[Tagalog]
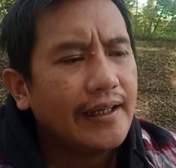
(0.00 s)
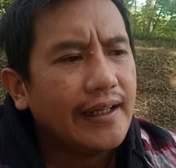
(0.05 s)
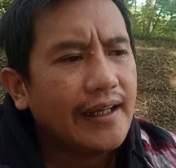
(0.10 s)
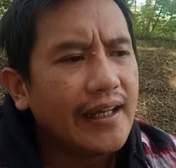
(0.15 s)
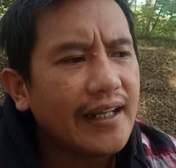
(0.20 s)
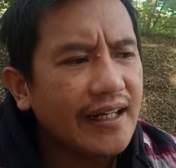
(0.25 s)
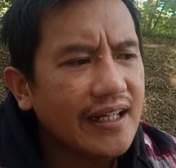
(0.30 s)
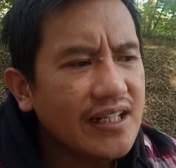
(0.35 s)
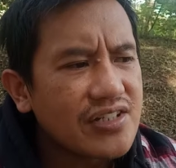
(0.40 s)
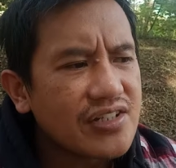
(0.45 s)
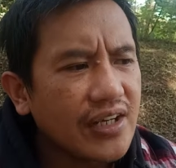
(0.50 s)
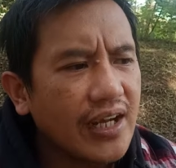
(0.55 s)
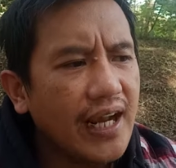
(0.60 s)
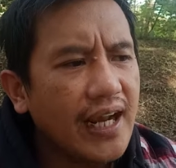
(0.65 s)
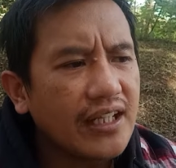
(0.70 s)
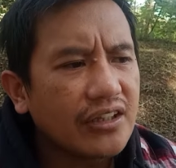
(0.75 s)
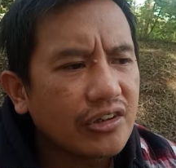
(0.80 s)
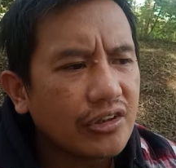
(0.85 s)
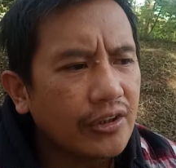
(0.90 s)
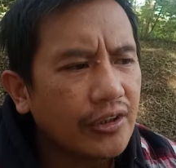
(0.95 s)
It is
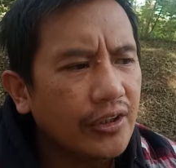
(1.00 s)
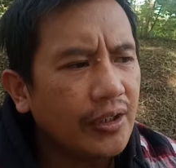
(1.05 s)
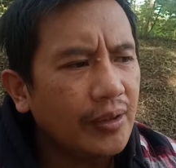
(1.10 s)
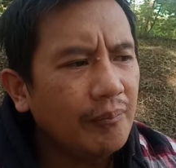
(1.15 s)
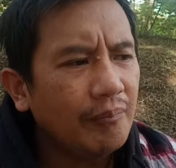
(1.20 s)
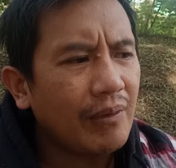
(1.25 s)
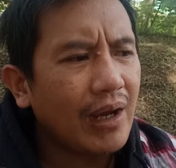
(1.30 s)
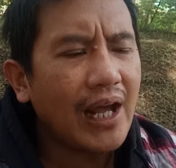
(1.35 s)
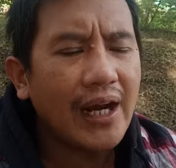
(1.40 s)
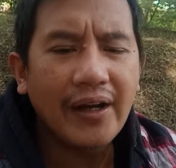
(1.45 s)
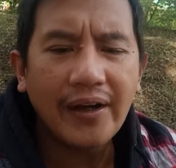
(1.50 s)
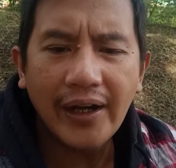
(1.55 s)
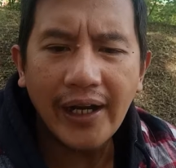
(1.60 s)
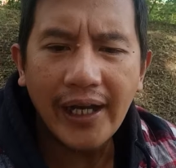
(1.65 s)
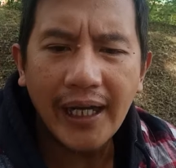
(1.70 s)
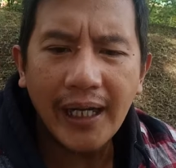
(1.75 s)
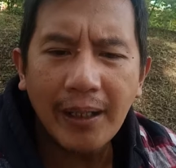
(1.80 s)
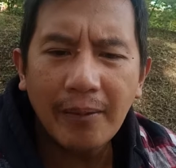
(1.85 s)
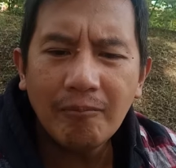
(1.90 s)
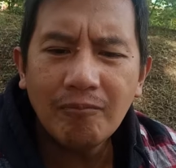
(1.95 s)
a term, a
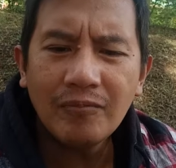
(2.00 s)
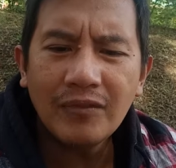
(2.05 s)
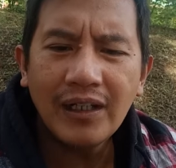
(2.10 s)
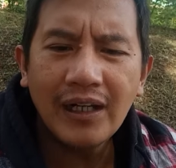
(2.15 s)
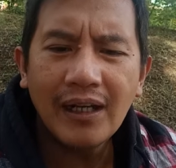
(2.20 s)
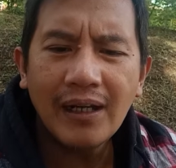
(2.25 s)
name